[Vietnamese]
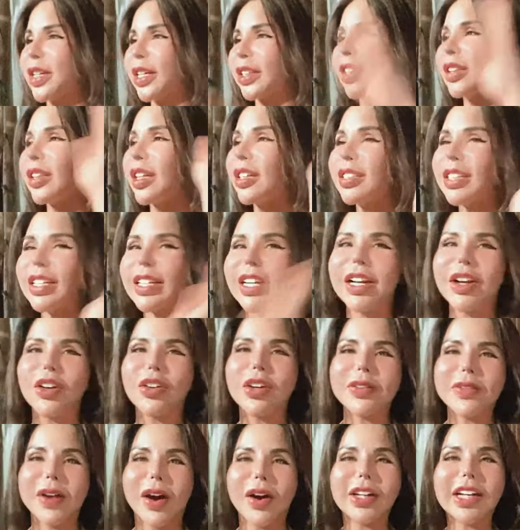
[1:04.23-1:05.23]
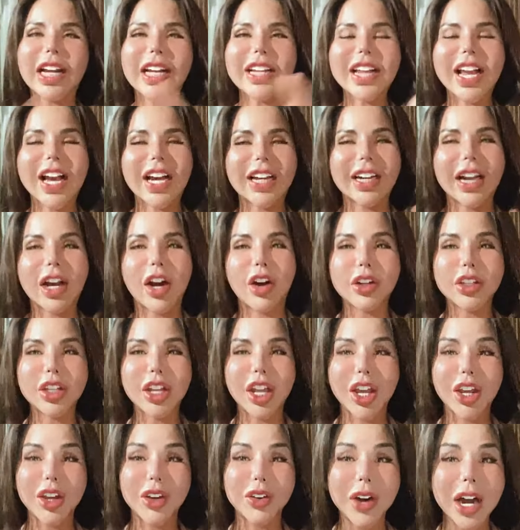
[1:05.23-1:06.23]
giờ tao tức kia luôn cái hỏi cả nhà nè hồi
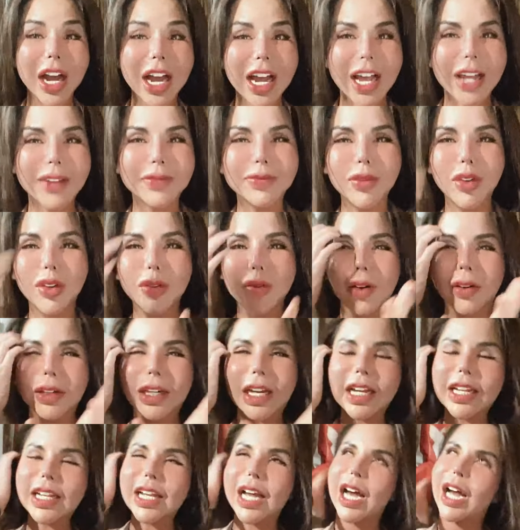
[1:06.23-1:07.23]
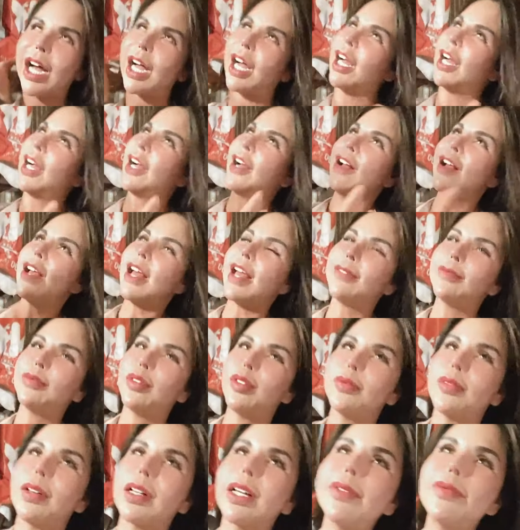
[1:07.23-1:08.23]
chiều ha em mua một cái uh, em mua
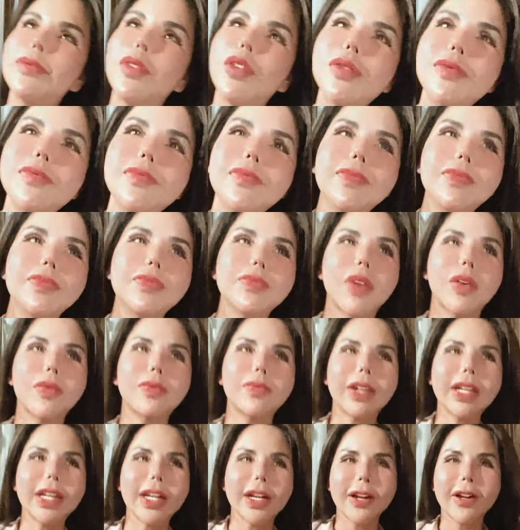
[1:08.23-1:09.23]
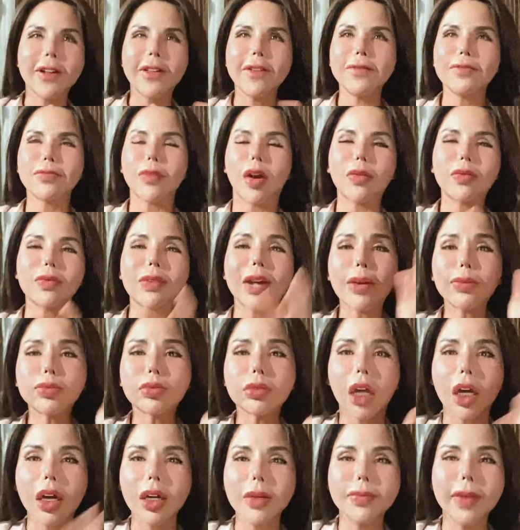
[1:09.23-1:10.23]
một cái muối một mấy một góc
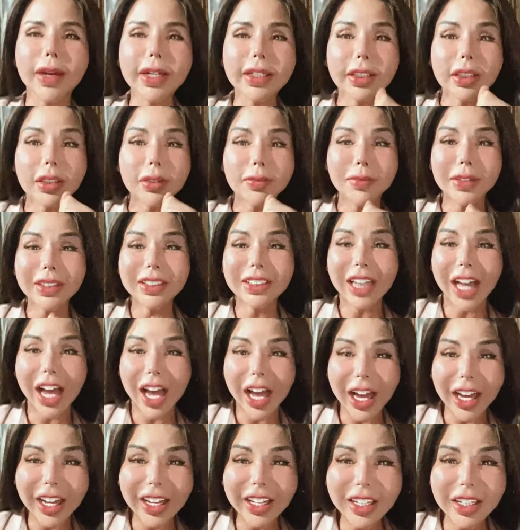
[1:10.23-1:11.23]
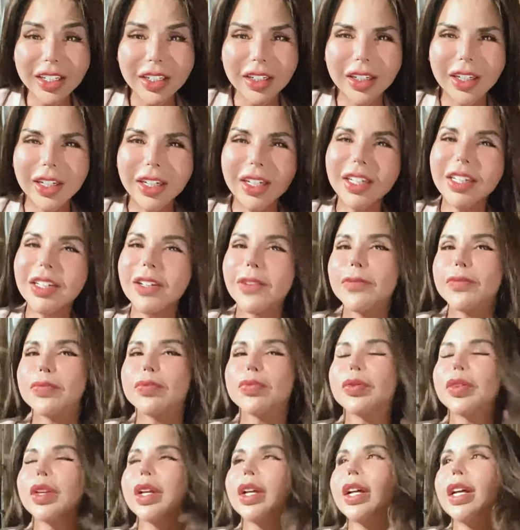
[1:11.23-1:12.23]
tư mít mít thái đó
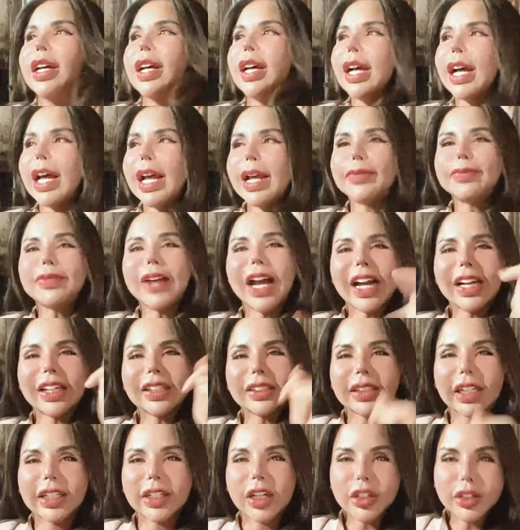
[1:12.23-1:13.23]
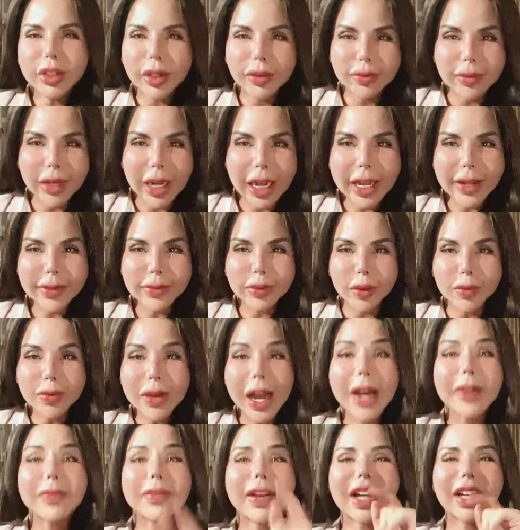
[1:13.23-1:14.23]
em ăn thì nói chung là em cũng
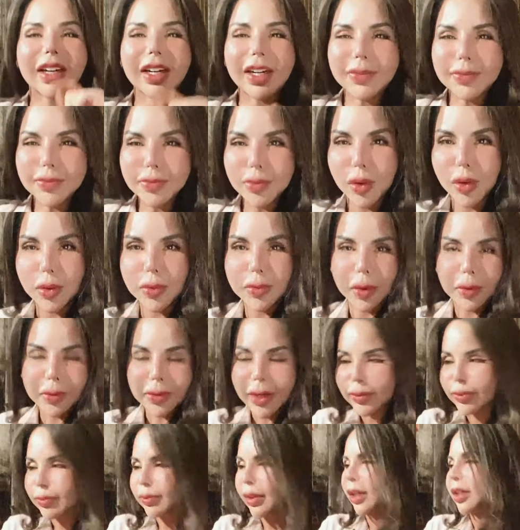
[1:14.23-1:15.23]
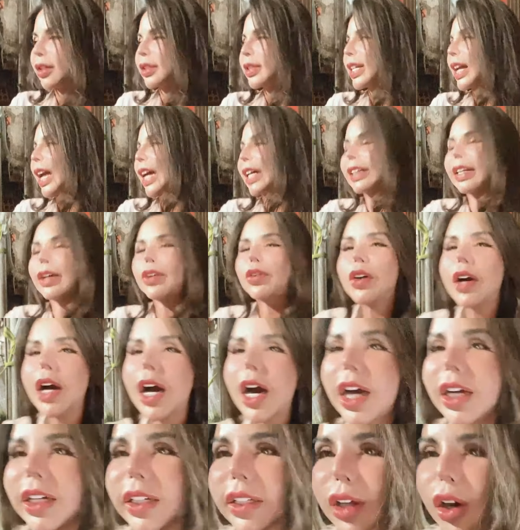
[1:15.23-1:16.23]
ham ăn lắm mua một góc tư chứ ăn đâu có
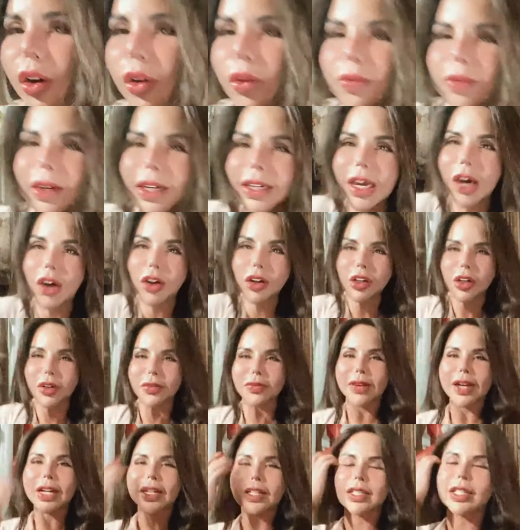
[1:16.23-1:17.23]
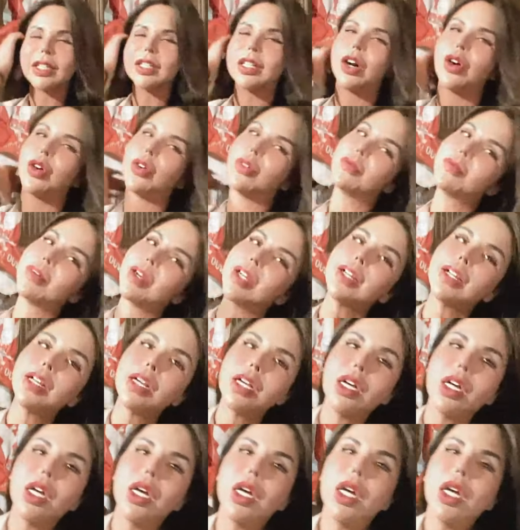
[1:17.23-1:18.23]
hết đủ má đói con mắt chứ đủ má
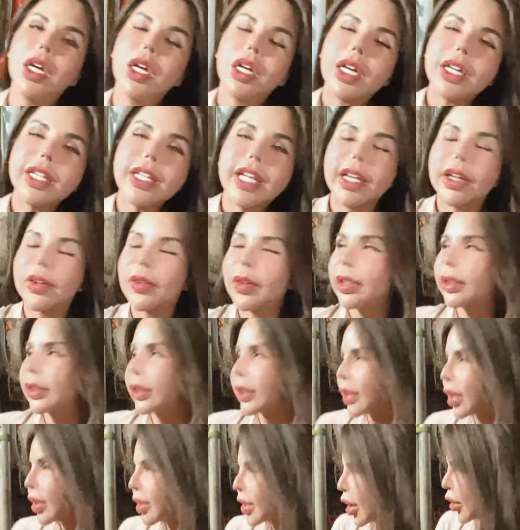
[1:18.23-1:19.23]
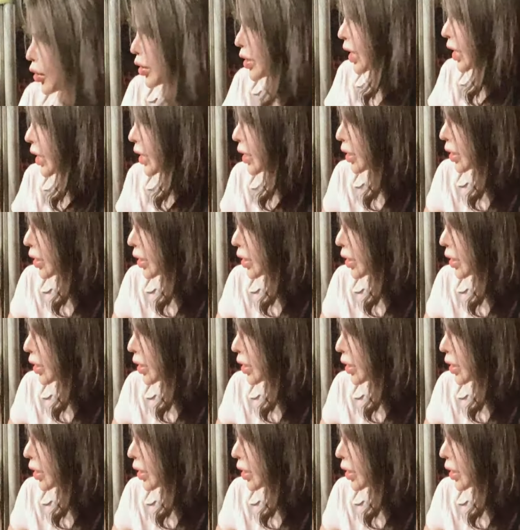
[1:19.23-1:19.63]
cái gì quên người ta nói đói gì